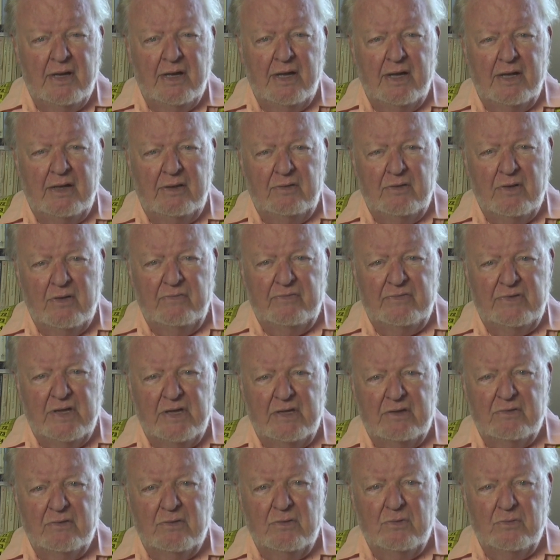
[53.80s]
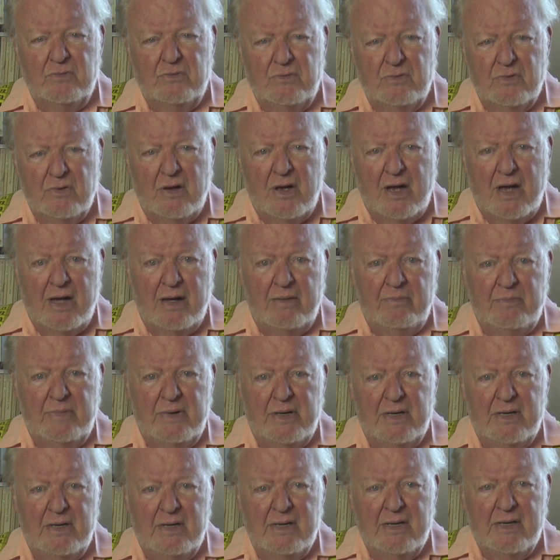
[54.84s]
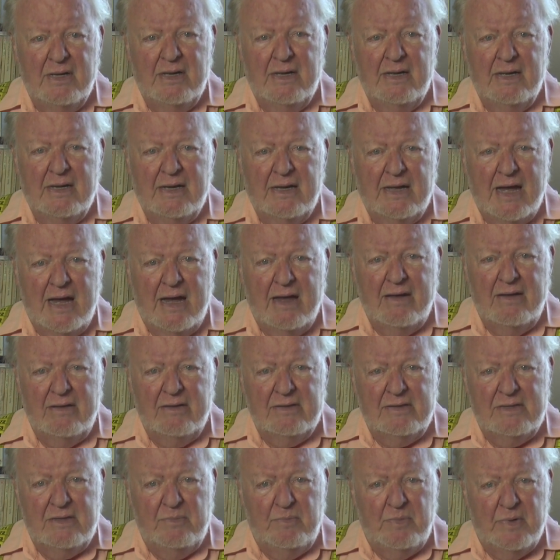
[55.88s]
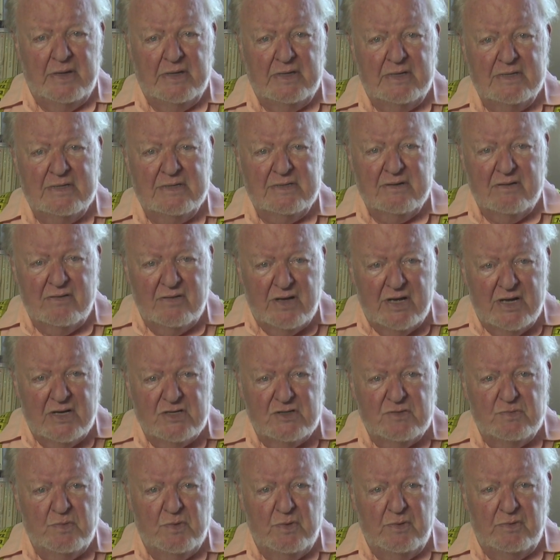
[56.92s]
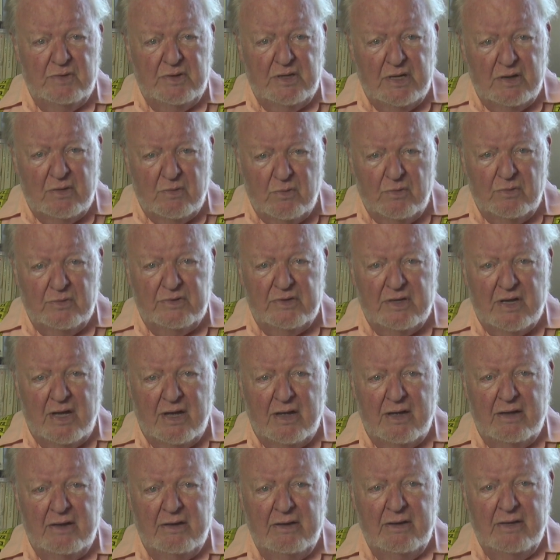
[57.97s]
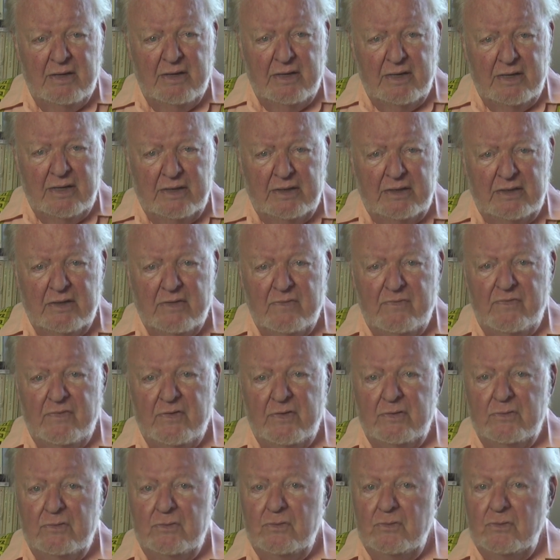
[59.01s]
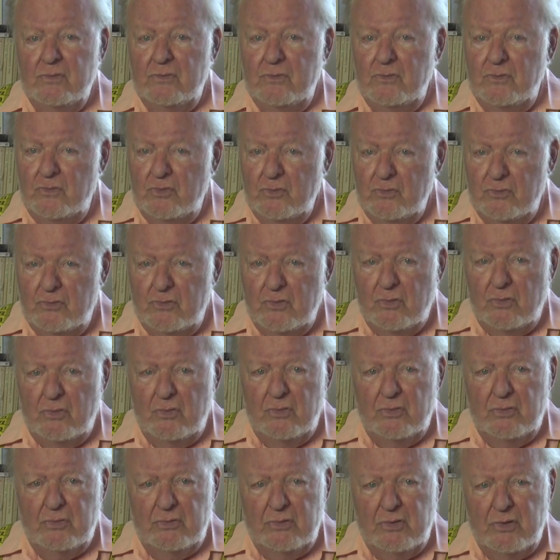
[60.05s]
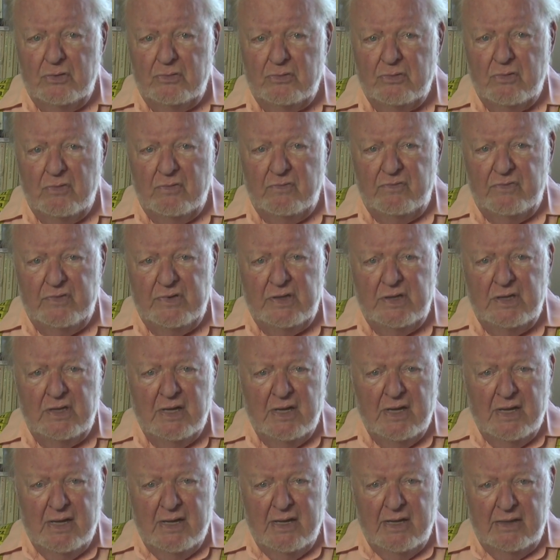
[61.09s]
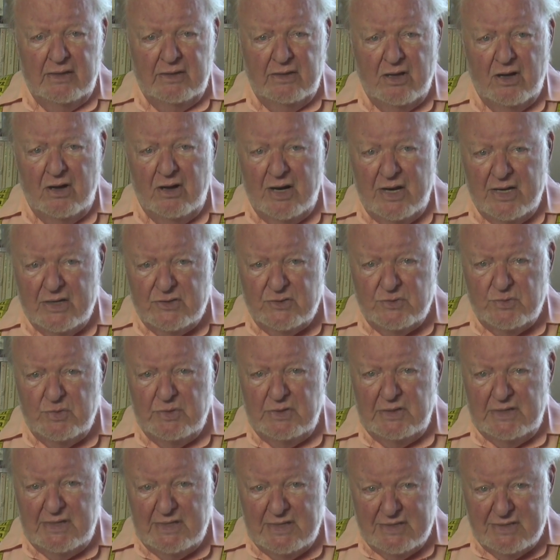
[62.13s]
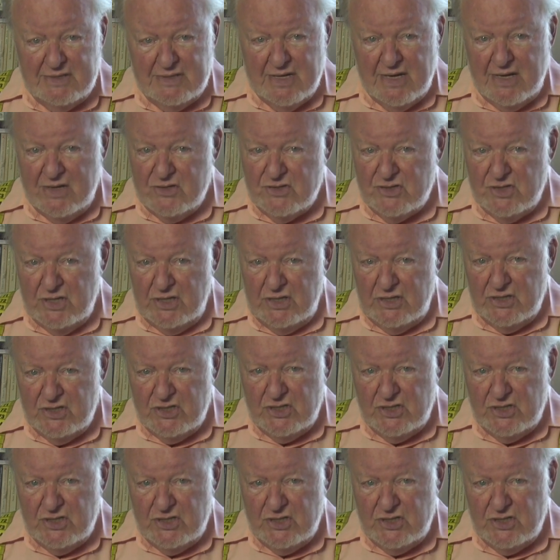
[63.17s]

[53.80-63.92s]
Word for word: Elles doivent être durables, garanties par des engagements ou des contrats et défendu tout au long de notre vie dans la suite des âges et des